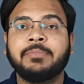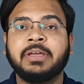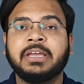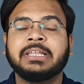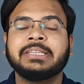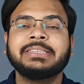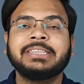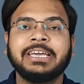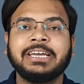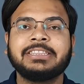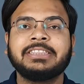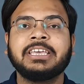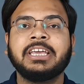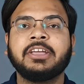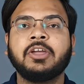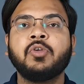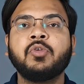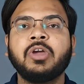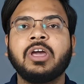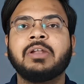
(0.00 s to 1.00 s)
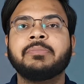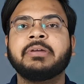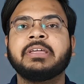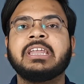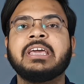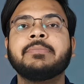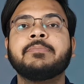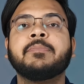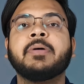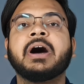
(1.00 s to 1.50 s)
में देखते हैं कि Realme
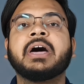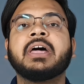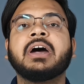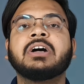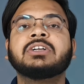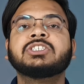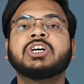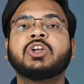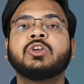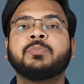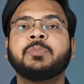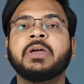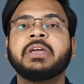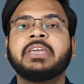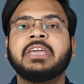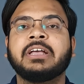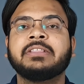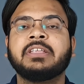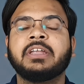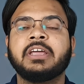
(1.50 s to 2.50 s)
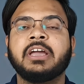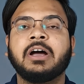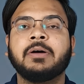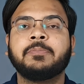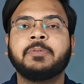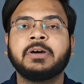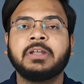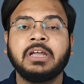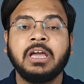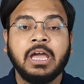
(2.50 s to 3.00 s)
ने बारह हजार रुपए के अंदर यहाँ
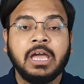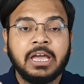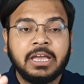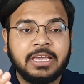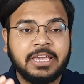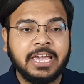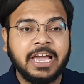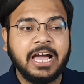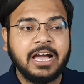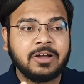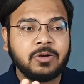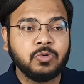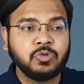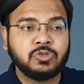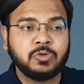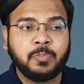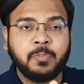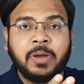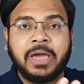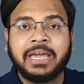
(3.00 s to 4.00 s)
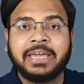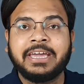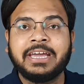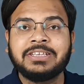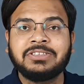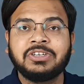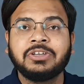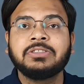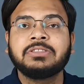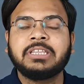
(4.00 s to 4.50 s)
पर क्या कुछ पैकेज
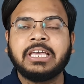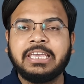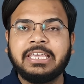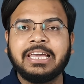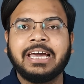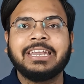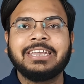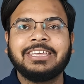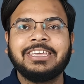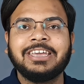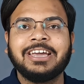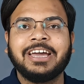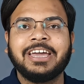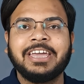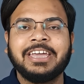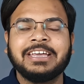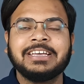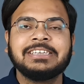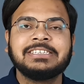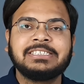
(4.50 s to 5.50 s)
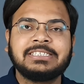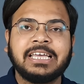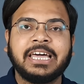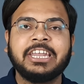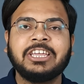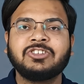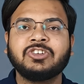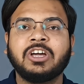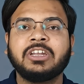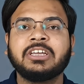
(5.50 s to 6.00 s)
पैकेज तैयार किया है
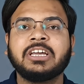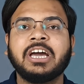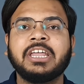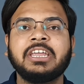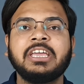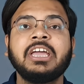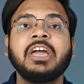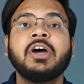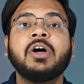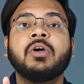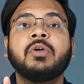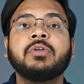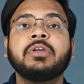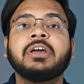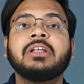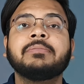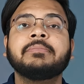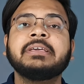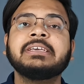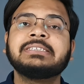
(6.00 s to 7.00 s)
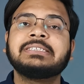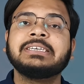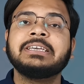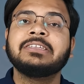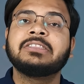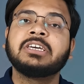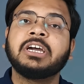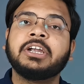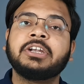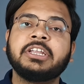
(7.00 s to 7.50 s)
सारी जानकारी Realme
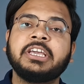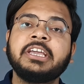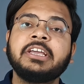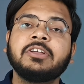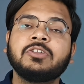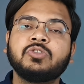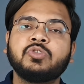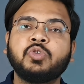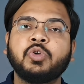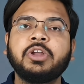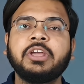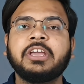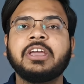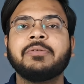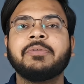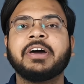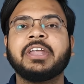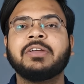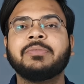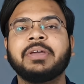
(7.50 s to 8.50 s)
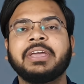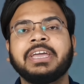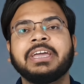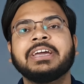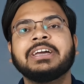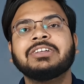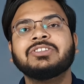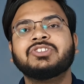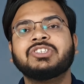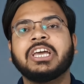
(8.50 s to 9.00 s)
C33 के बारे में
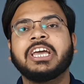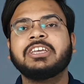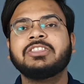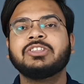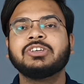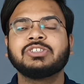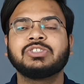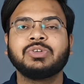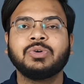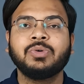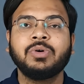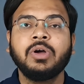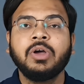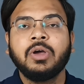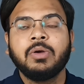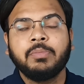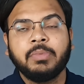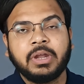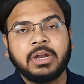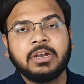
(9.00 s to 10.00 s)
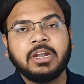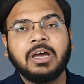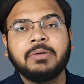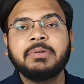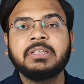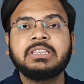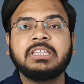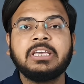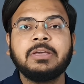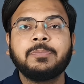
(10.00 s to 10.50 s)
जय हिंद दोस्तों मेरा नाम
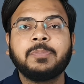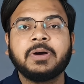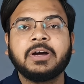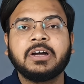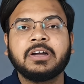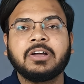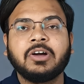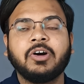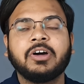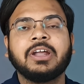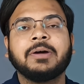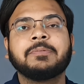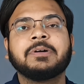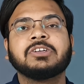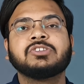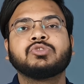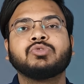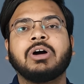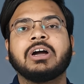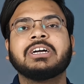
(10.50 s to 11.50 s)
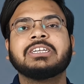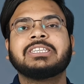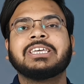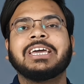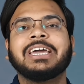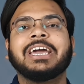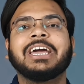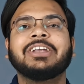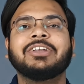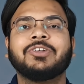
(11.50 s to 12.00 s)
है दीपक और आपका स्वागत
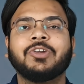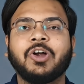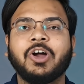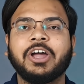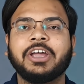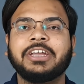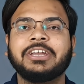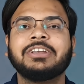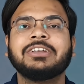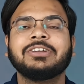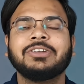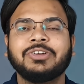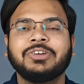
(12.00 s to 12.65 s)
है एंड्रॉइड